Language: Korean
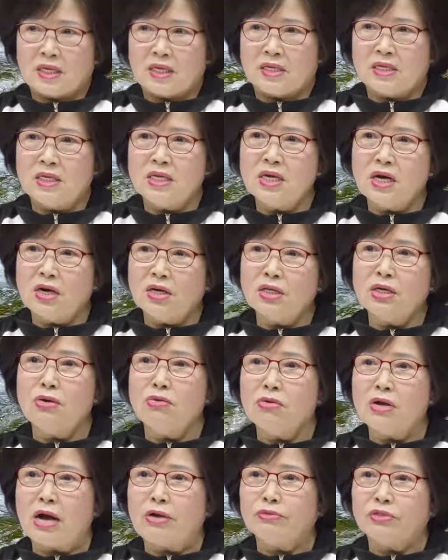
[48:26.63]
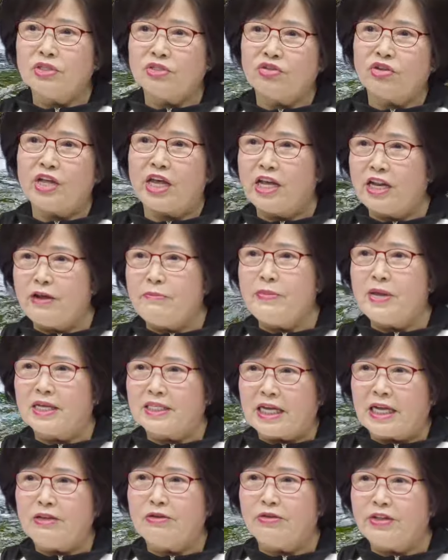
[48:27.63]
그 어려운 가운데서도 에레미야
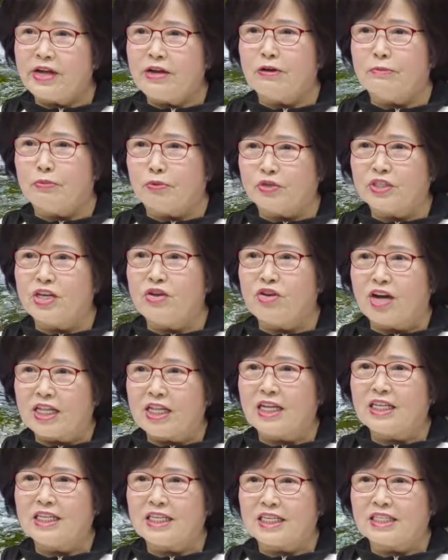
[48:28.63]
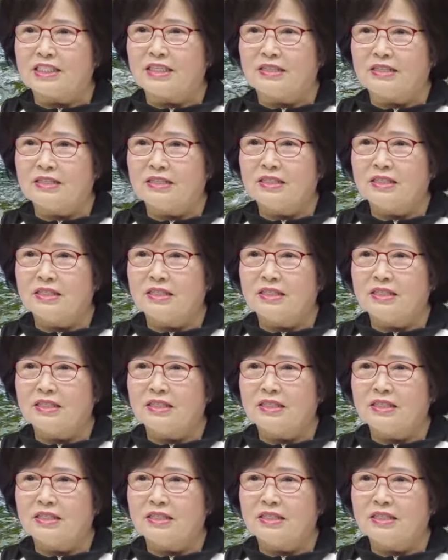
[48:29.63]
살려낸 거 보세요. 하나님께서.